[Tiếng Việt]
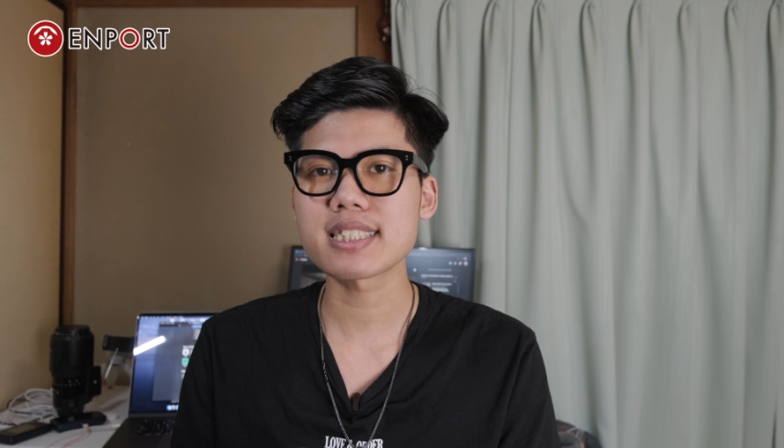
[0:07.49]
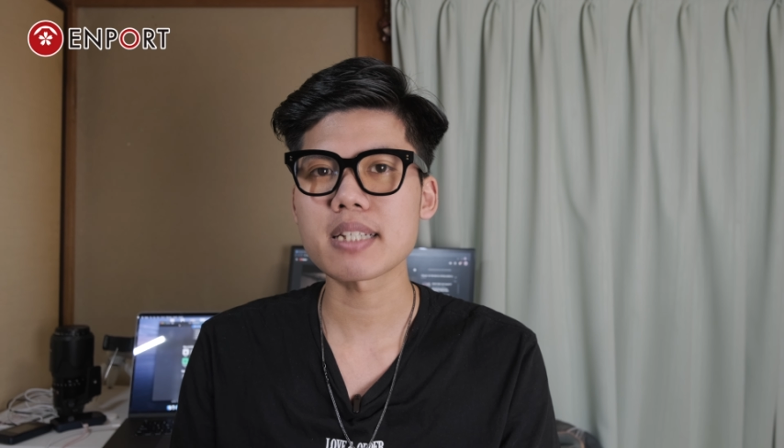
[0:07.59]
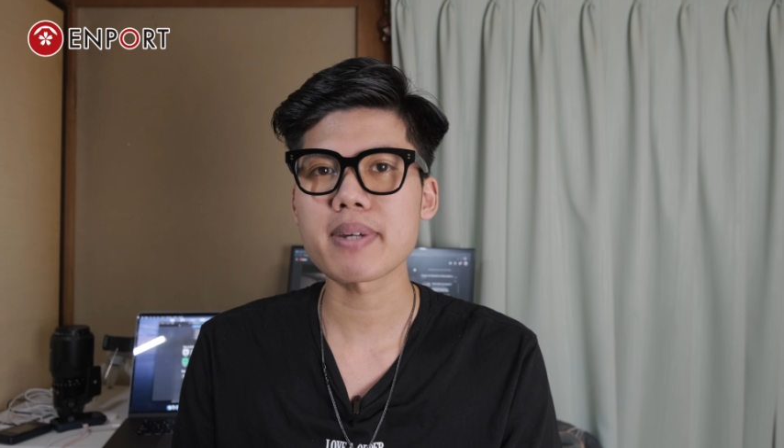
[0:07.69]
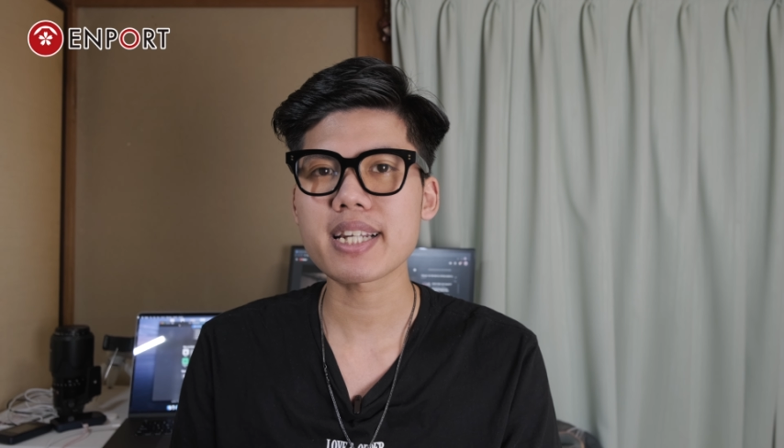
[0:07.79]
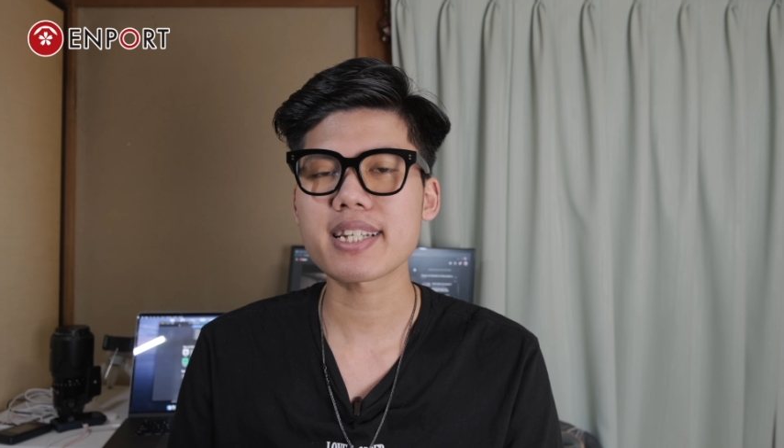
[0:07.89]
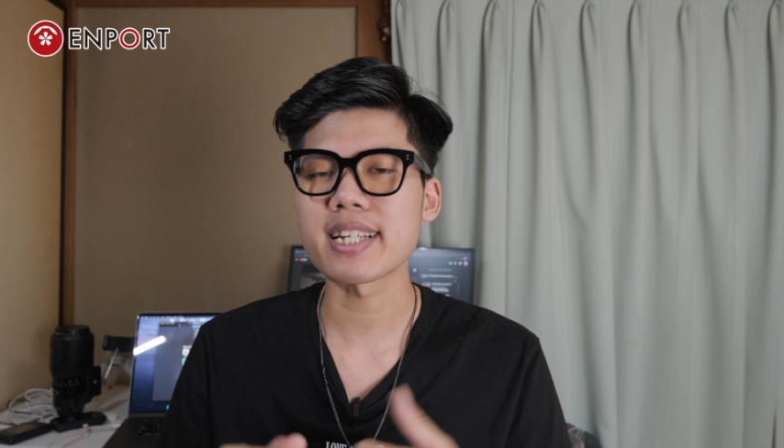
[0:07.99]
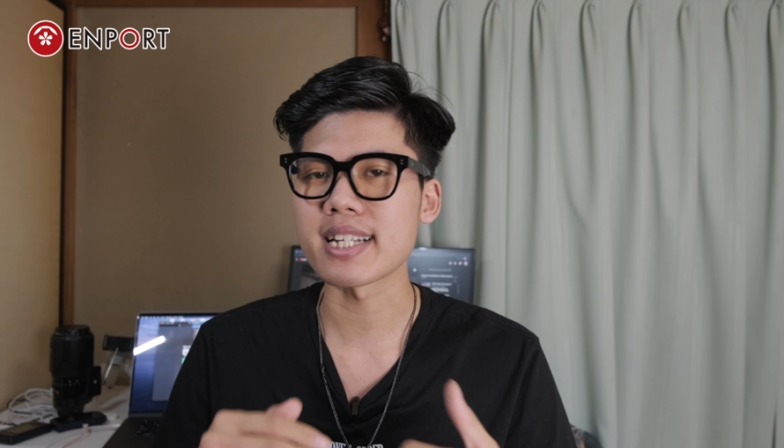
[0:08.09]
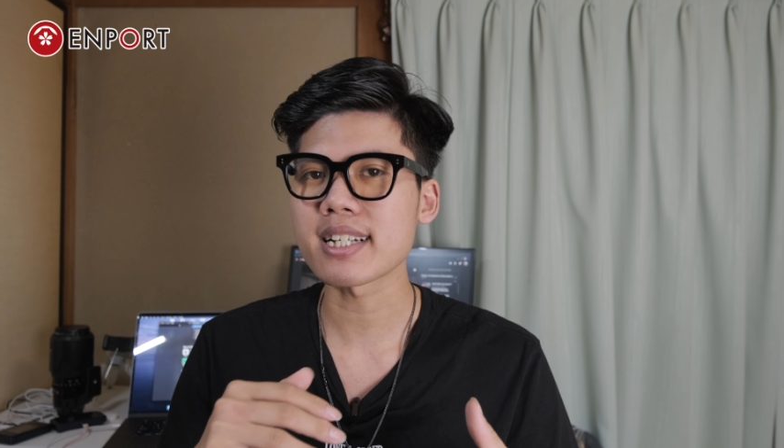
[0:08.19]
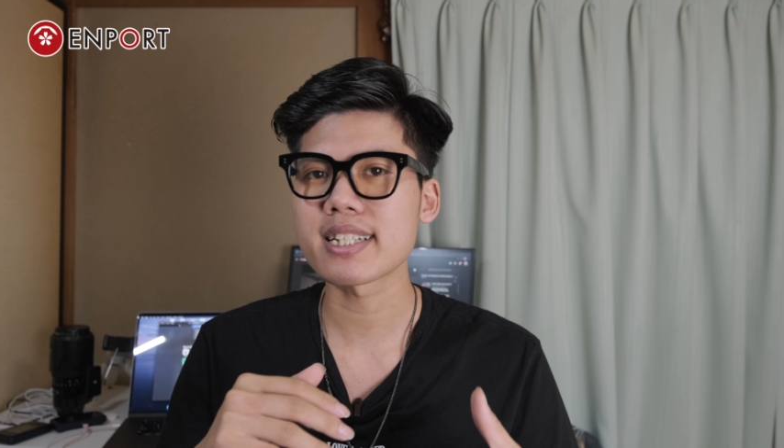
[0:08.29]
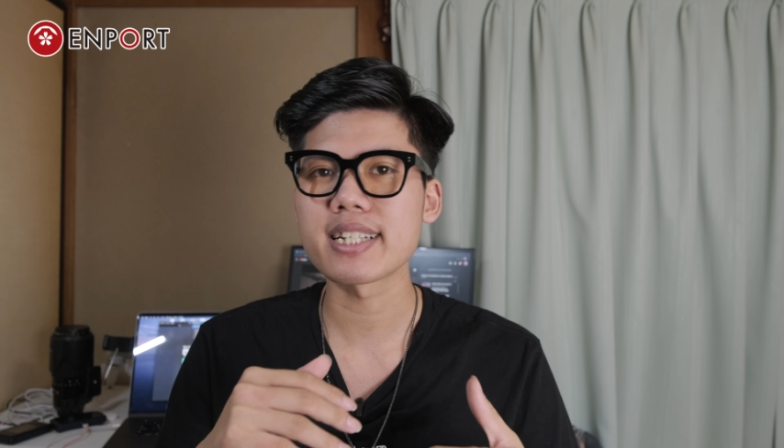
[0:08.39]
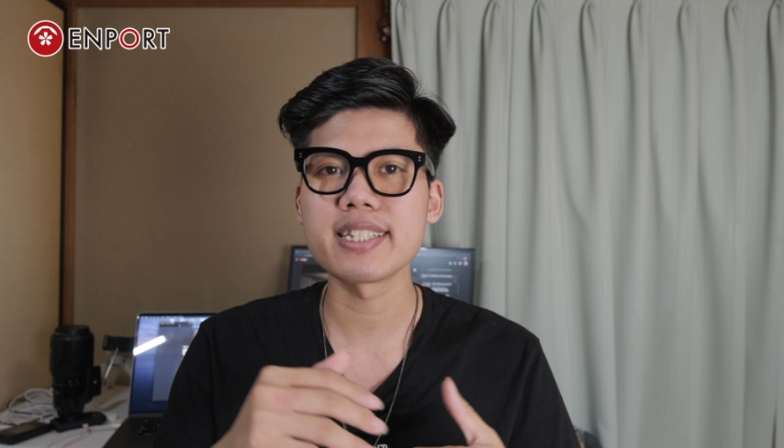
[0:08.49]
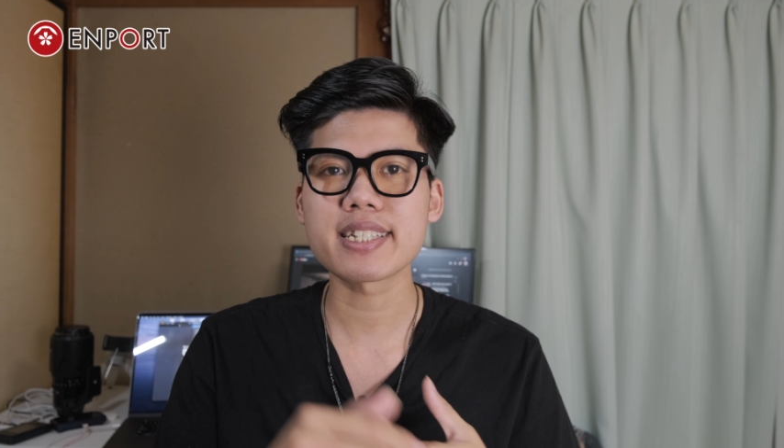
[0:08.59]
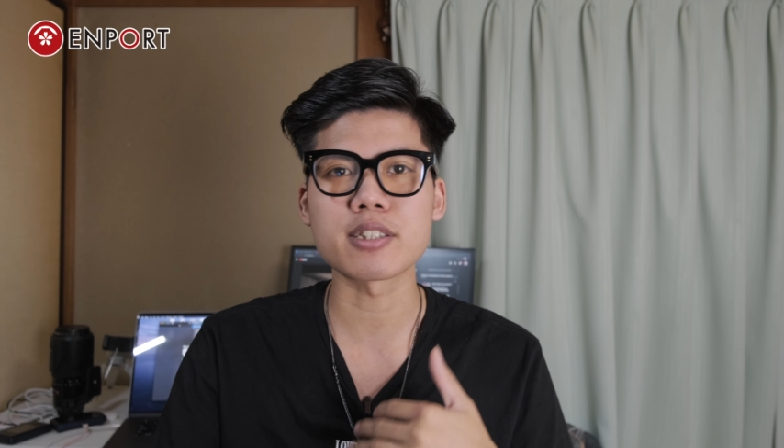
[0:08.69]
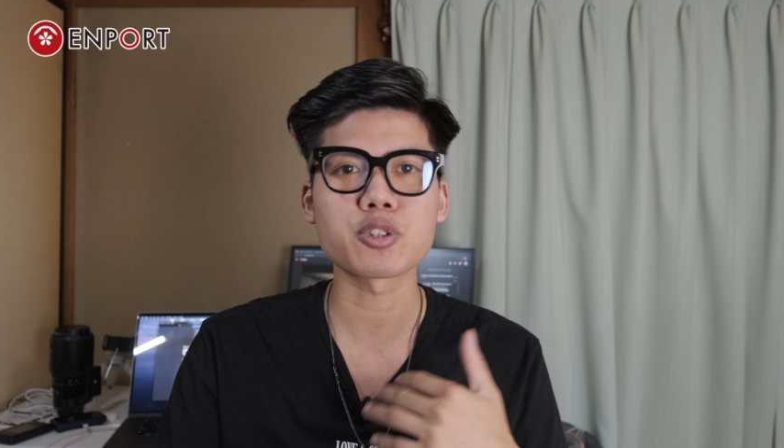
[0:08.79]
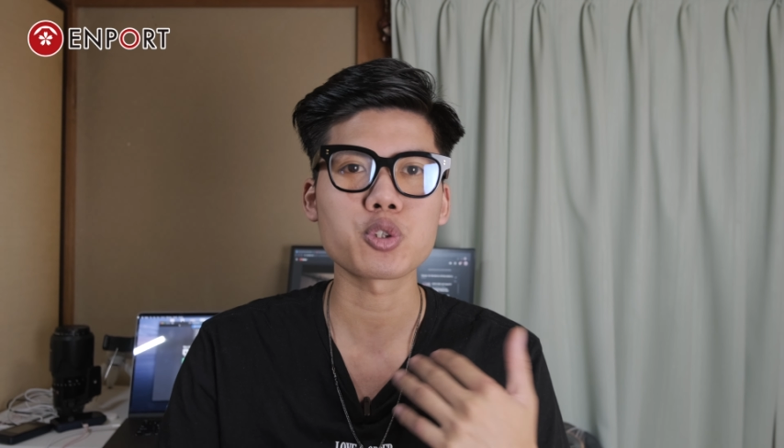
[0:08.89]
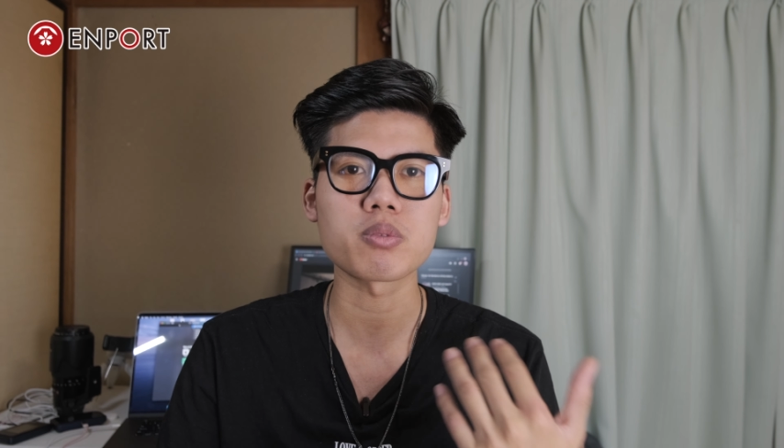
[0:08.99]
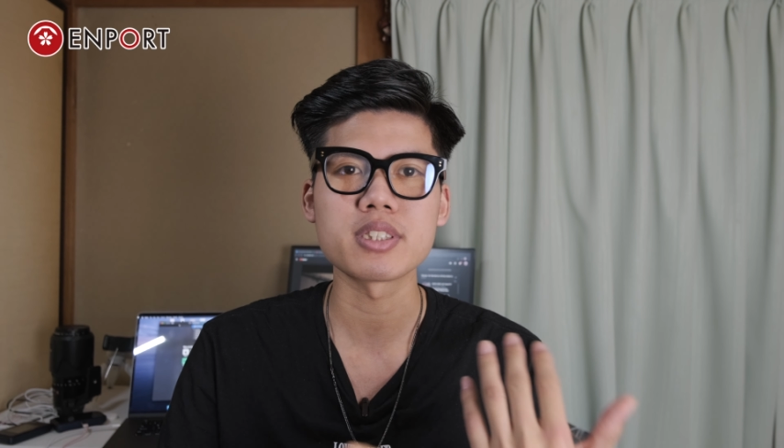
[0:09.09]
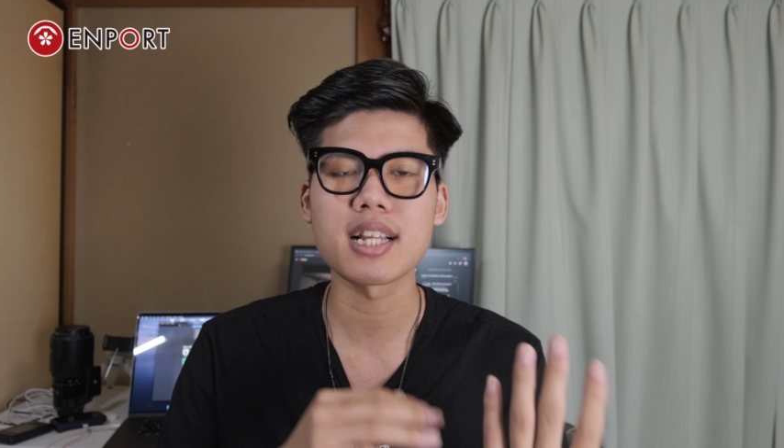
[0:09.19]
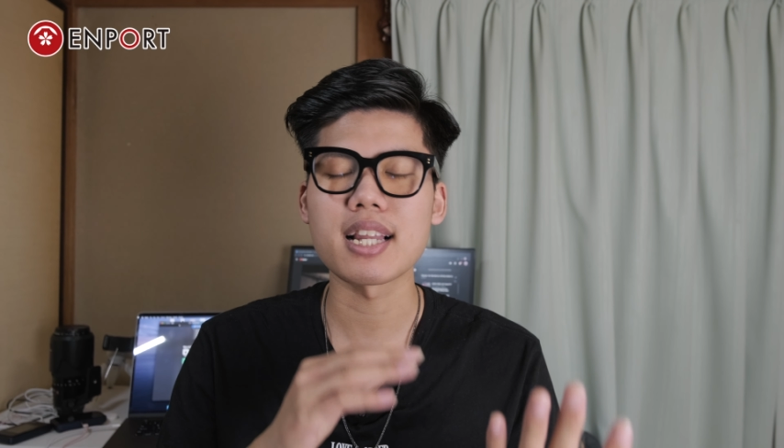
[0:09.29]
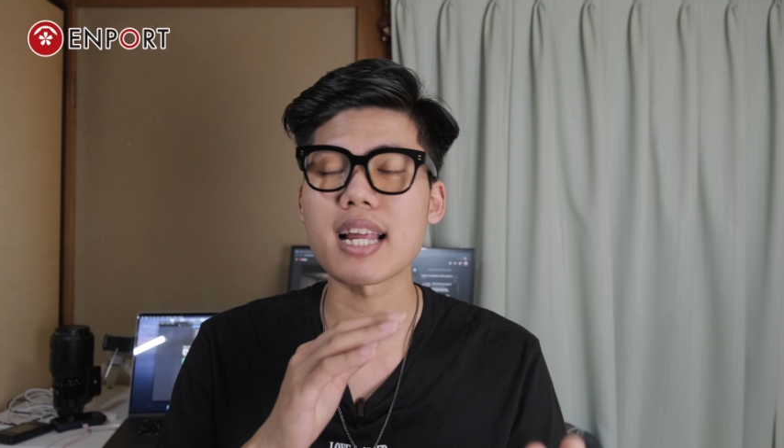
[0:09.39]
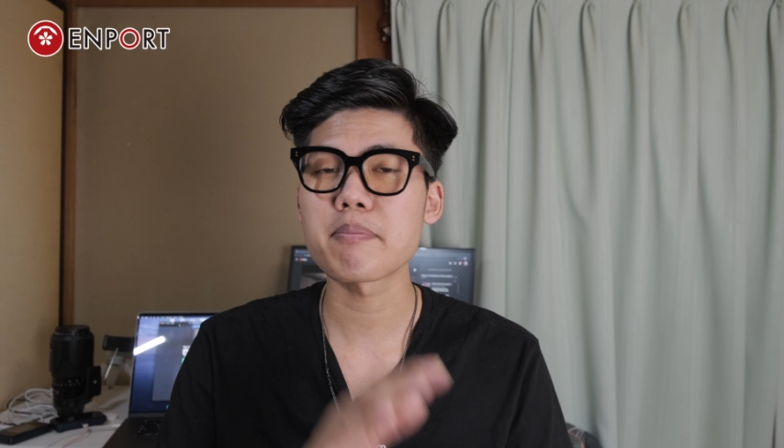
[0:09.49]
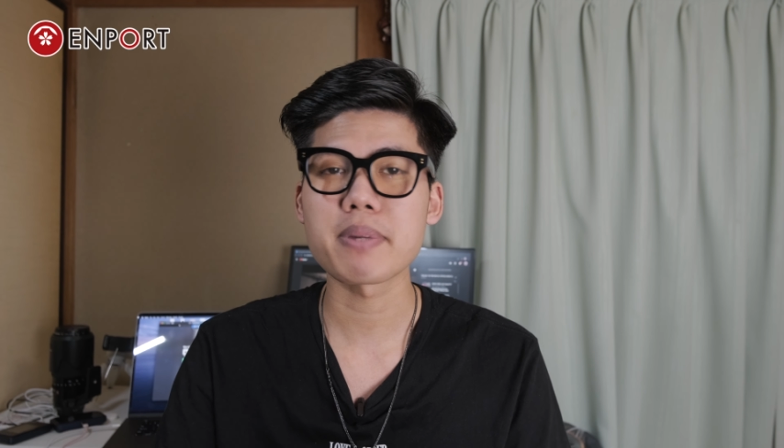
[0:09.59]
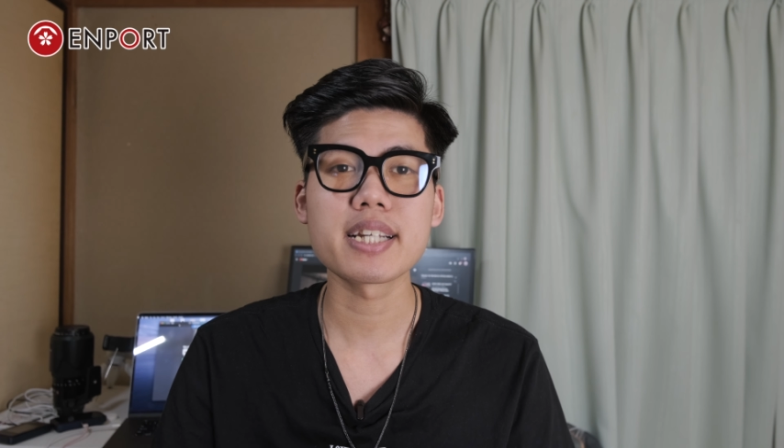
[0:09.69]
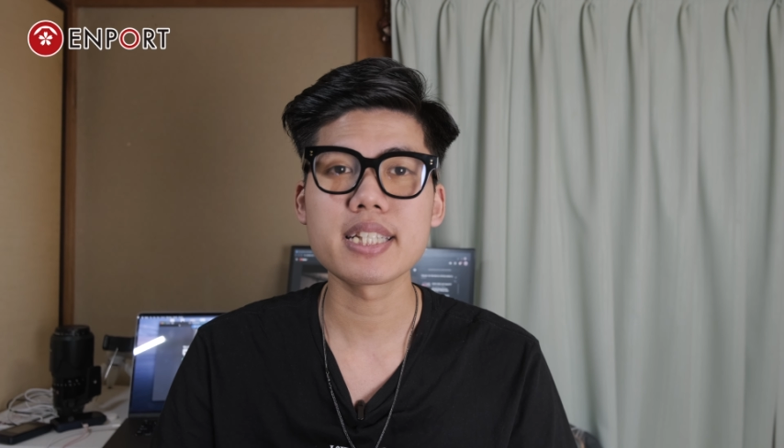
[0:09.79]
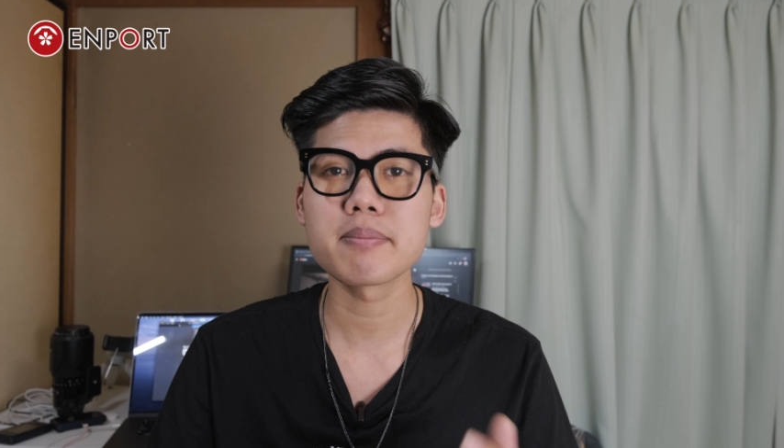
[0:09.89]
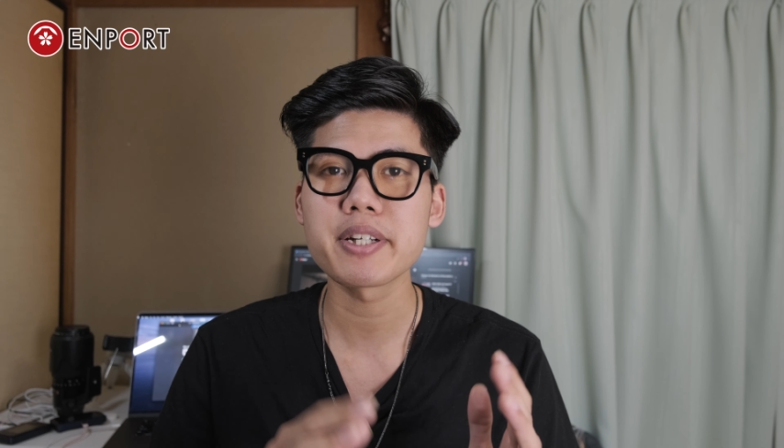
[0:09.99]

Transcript: SMS để đăng ký những cái ứng dụng như là LivePay,